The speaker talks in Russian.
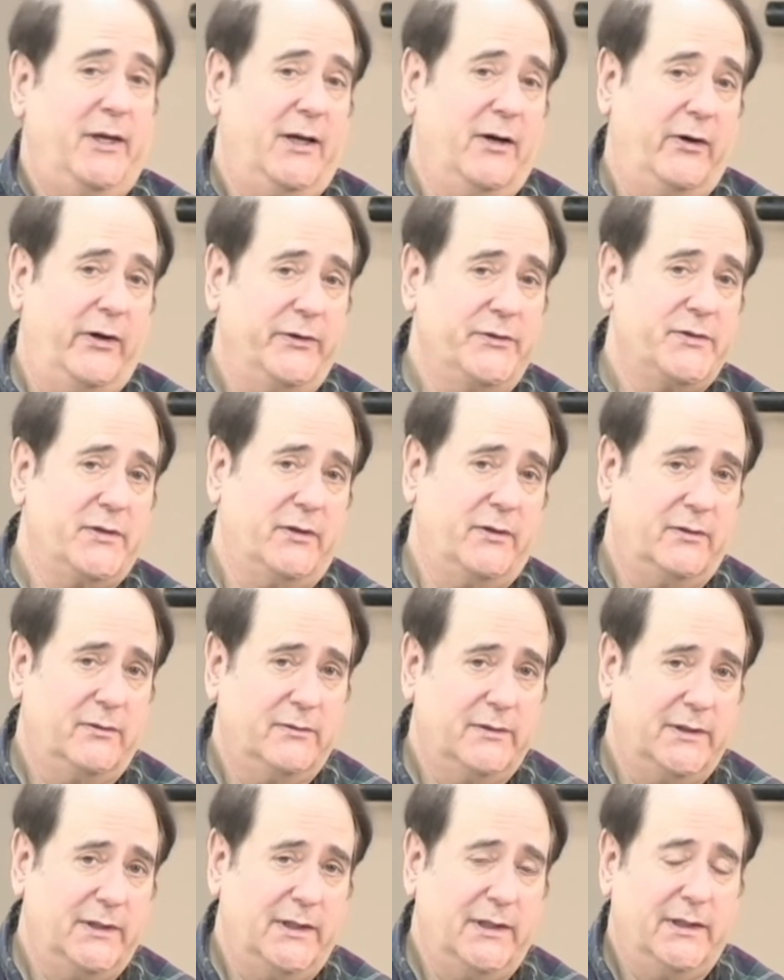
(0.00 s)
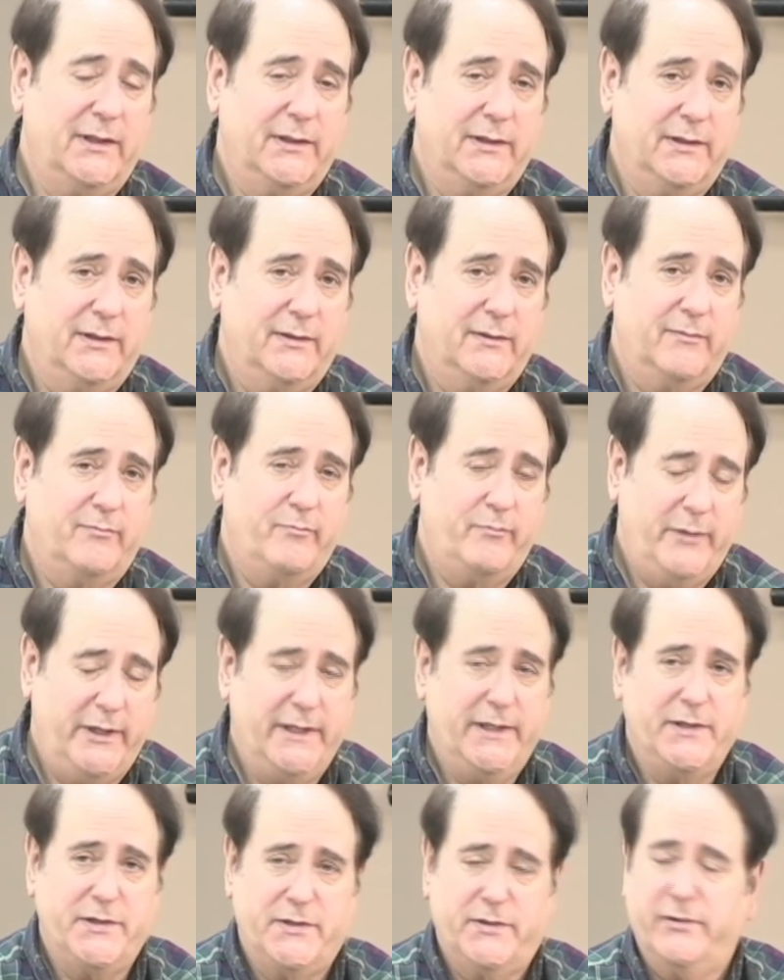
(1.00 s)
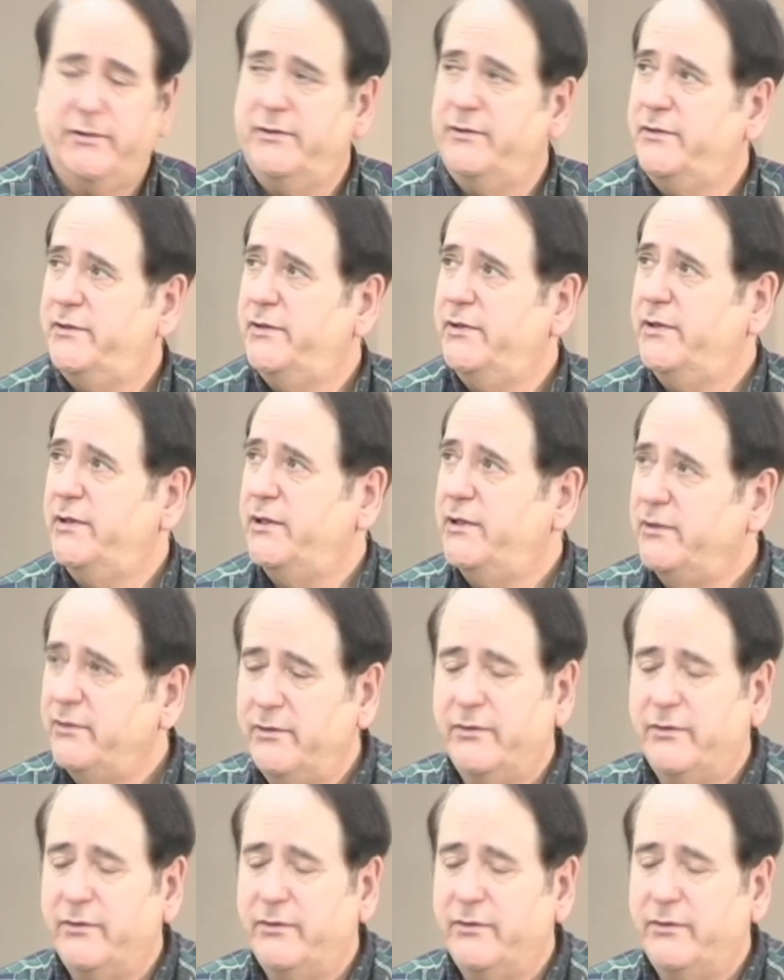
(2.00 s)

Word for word: где был только один пастор и,